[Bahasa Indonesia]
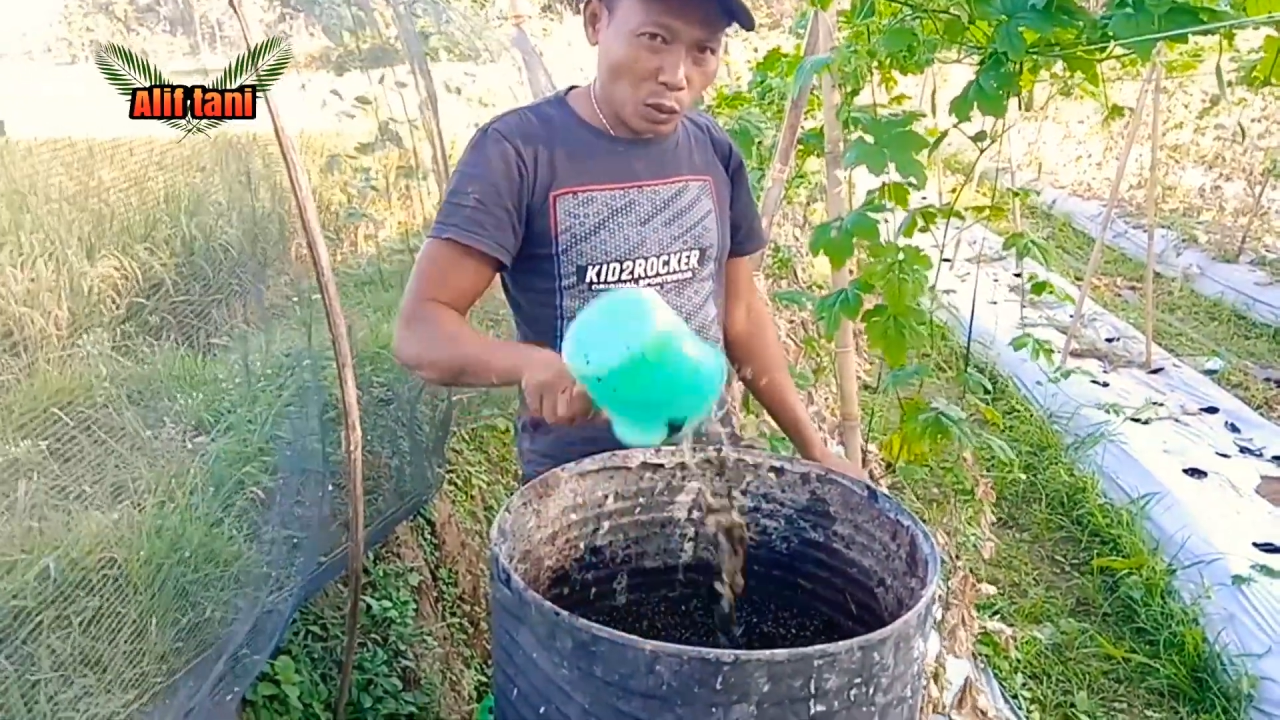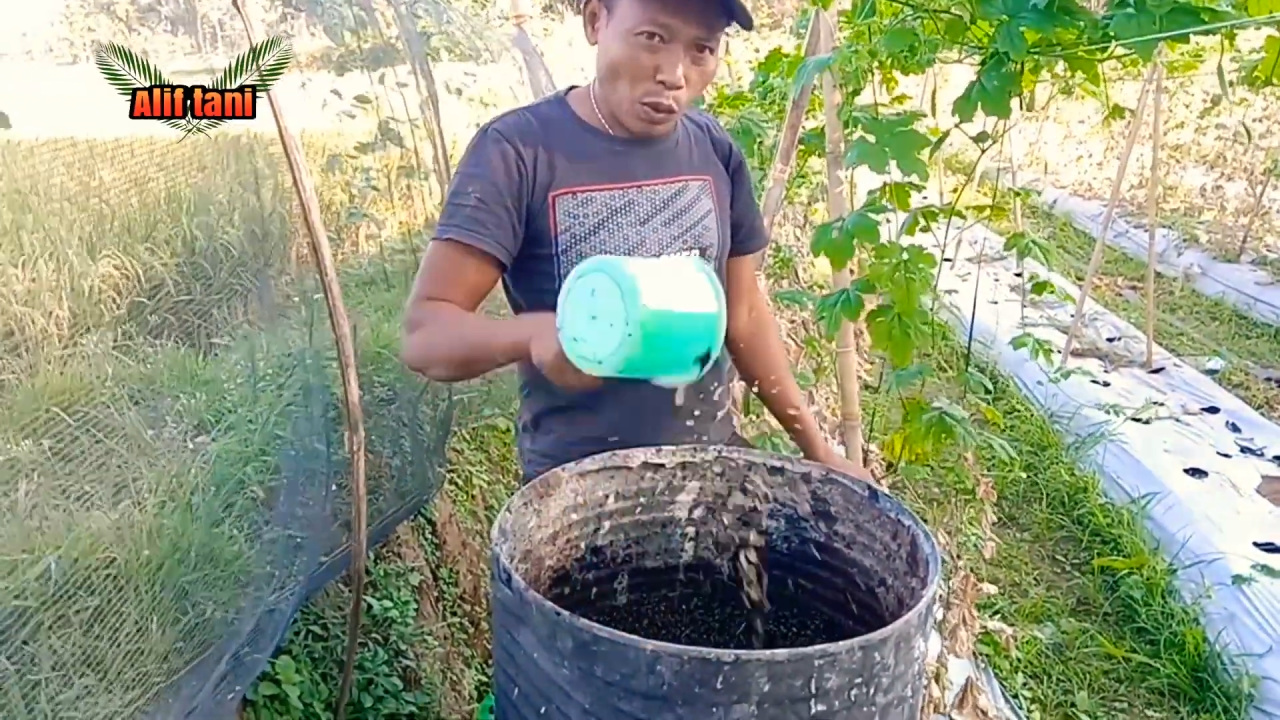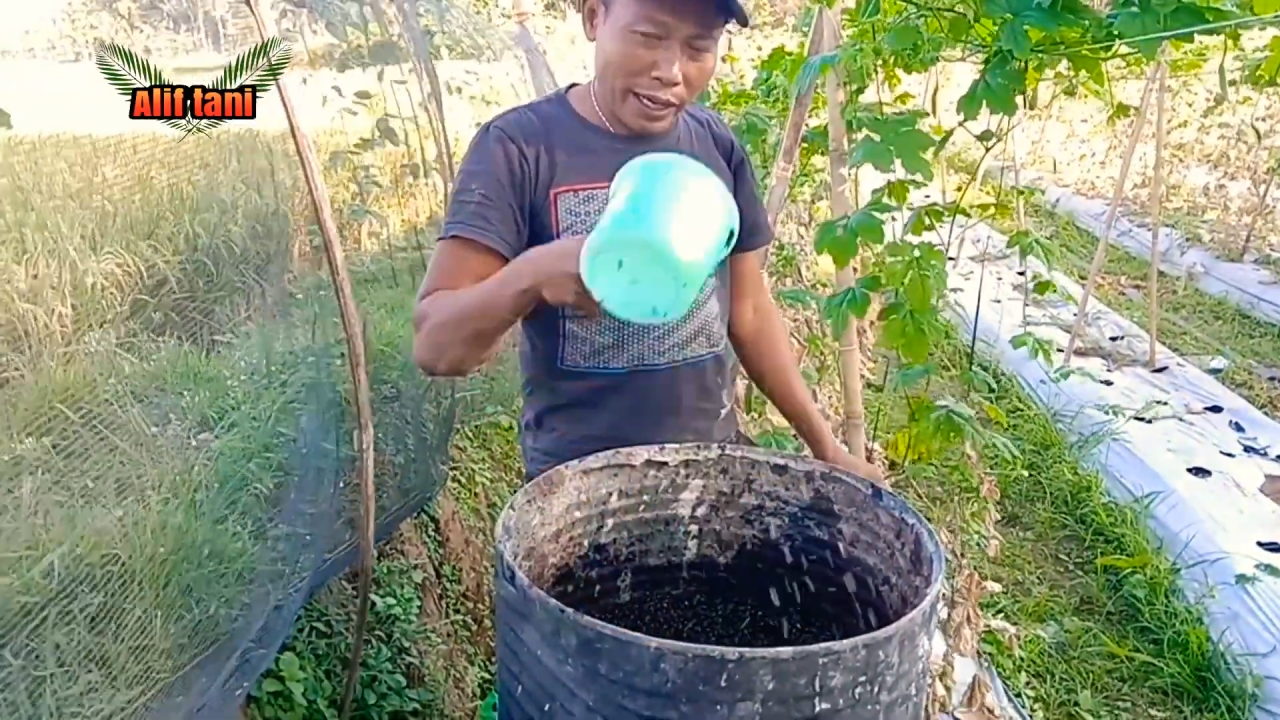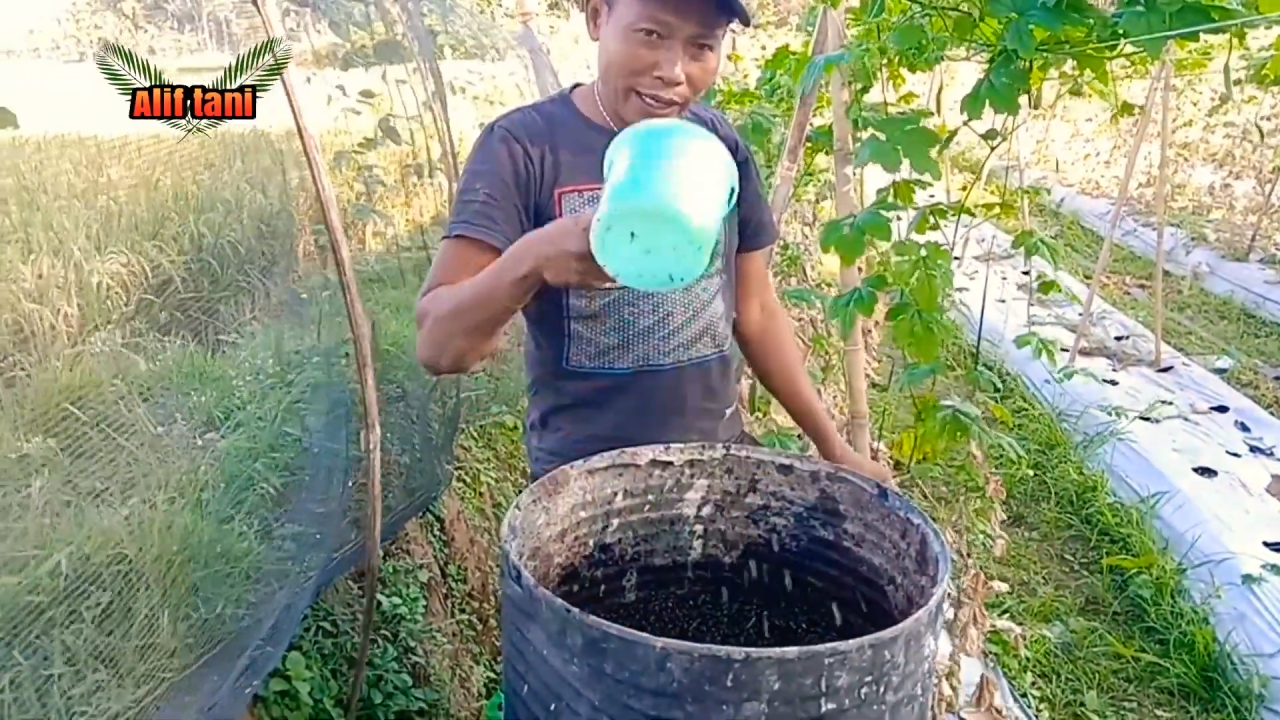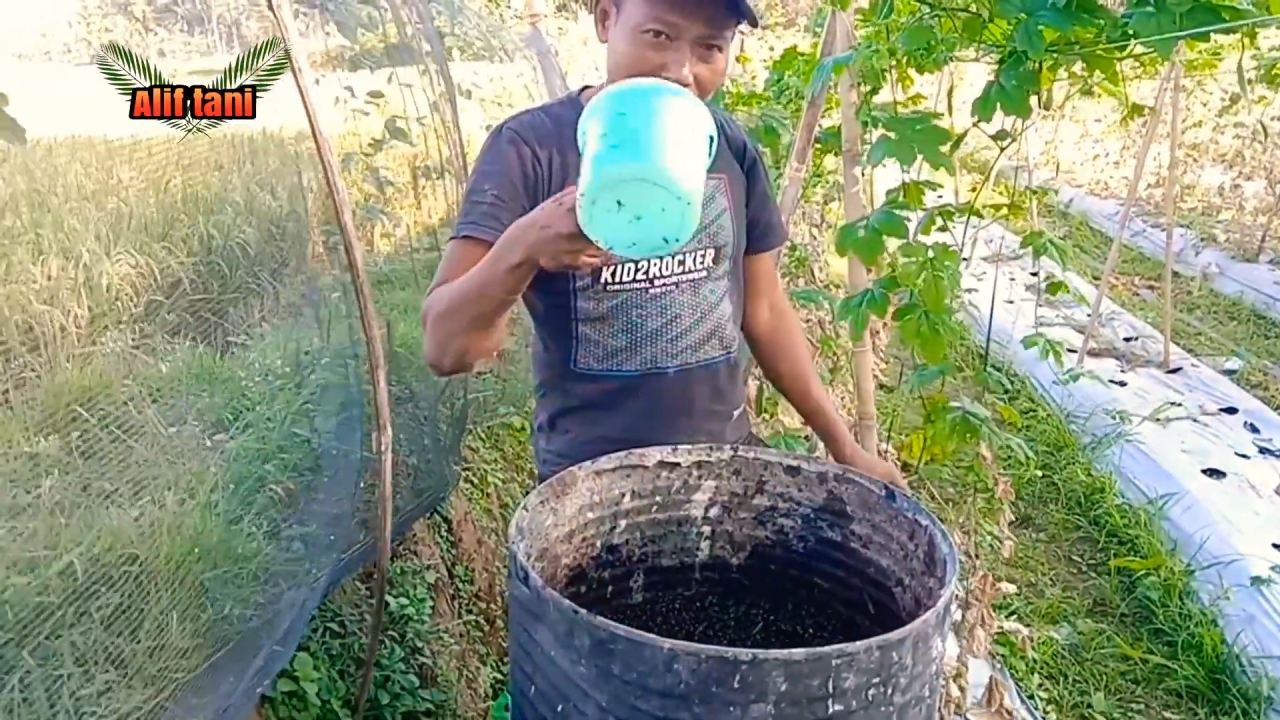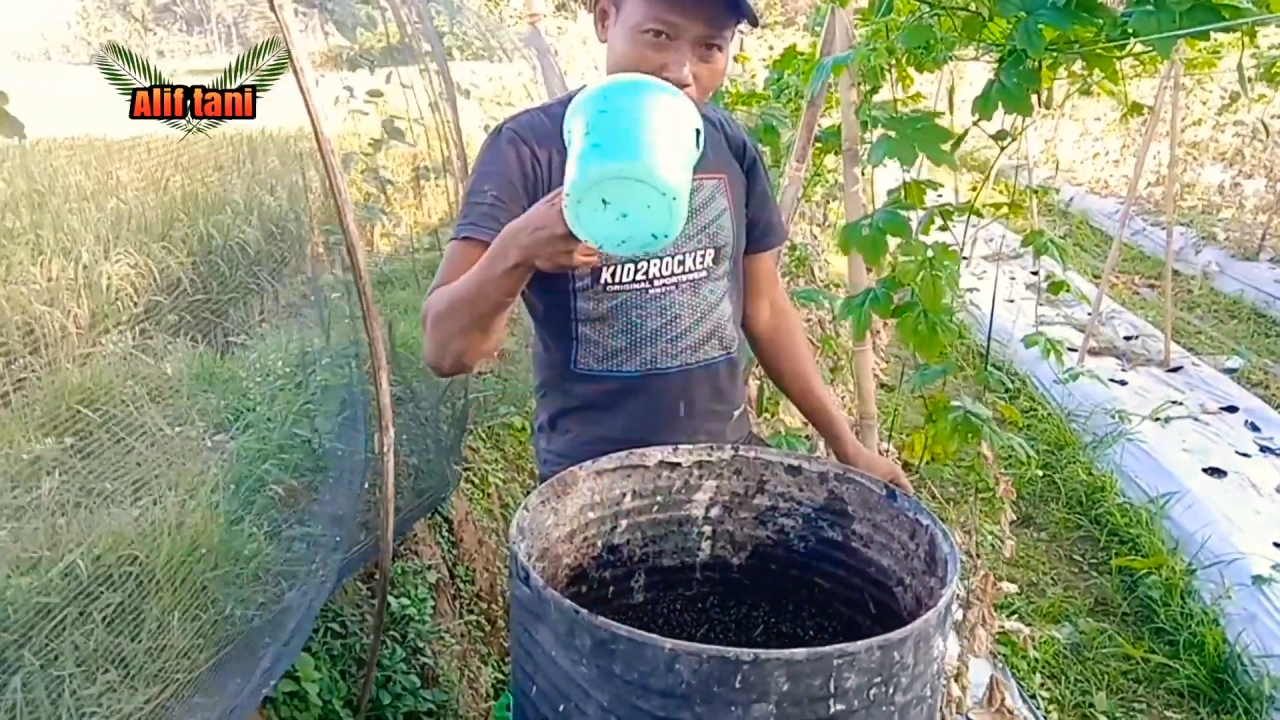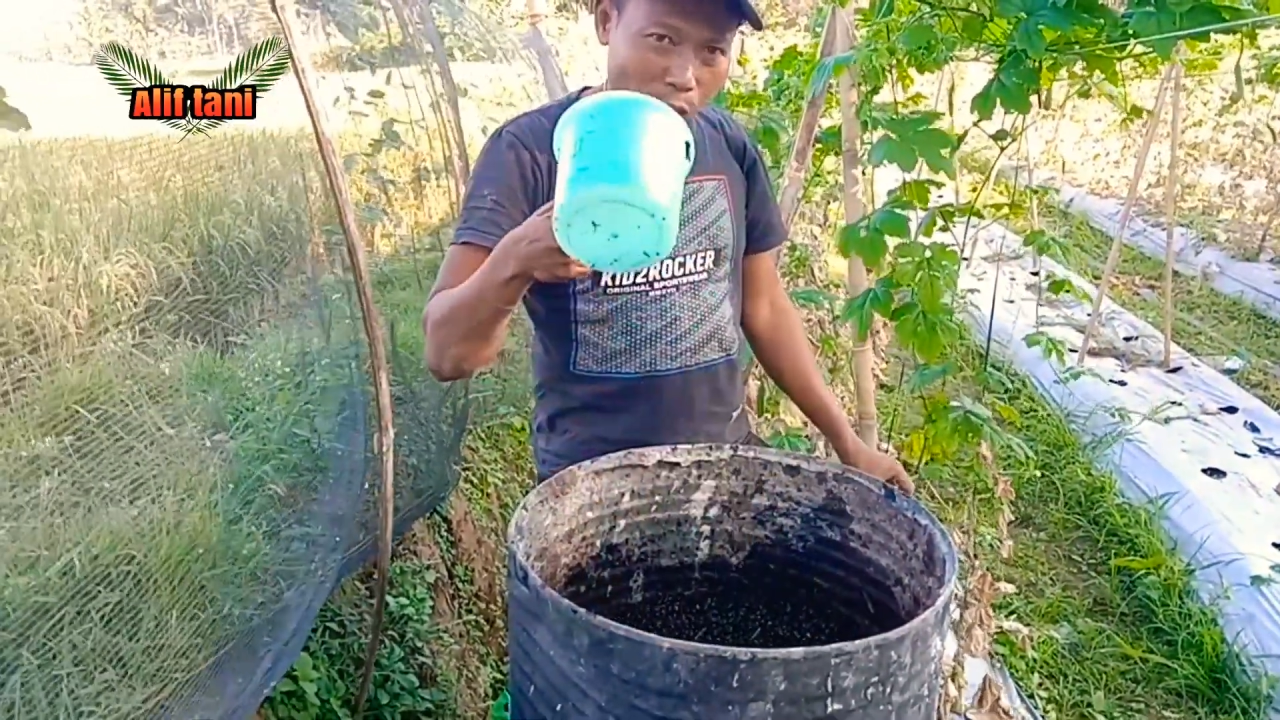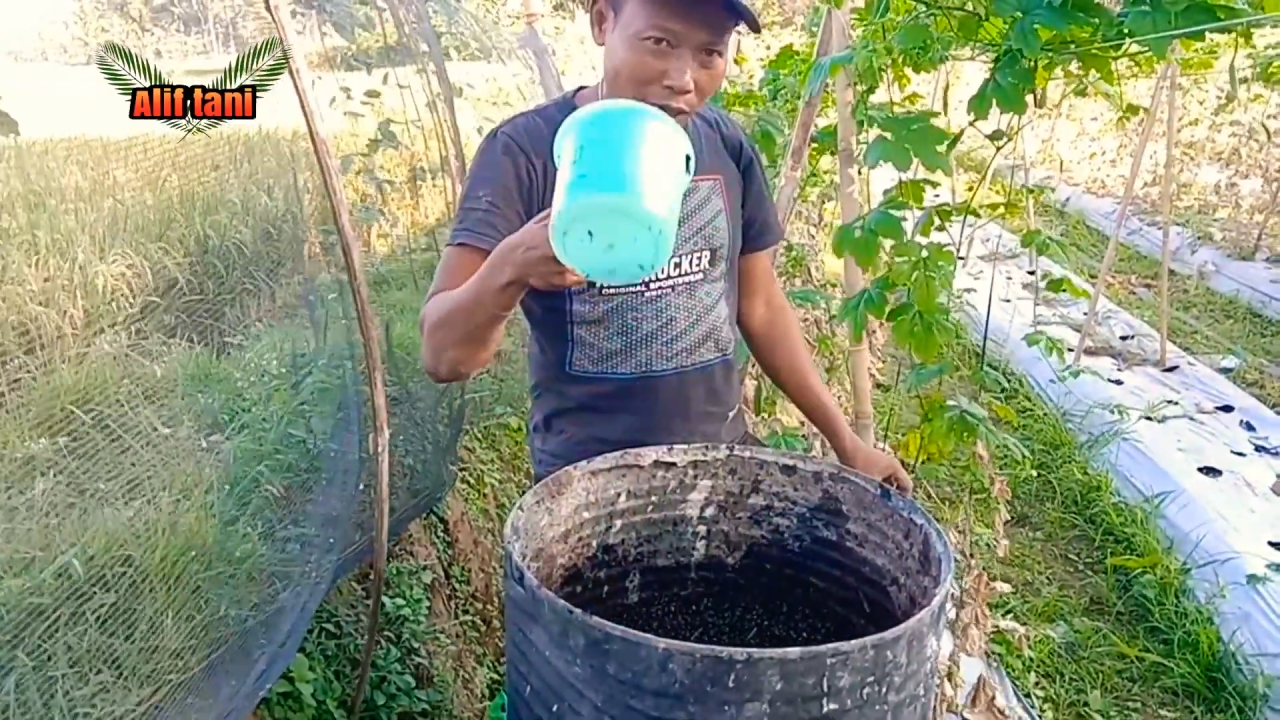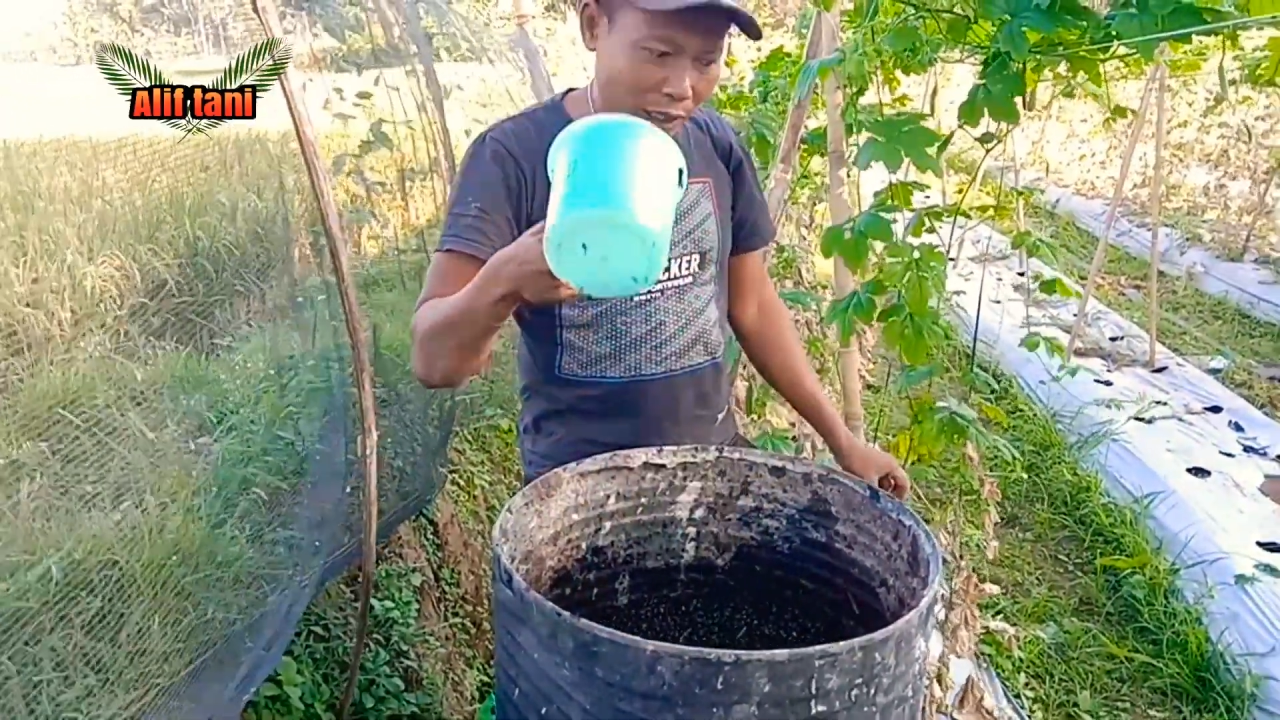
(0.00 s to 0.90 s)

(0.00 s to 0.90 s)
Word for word: dua ini dua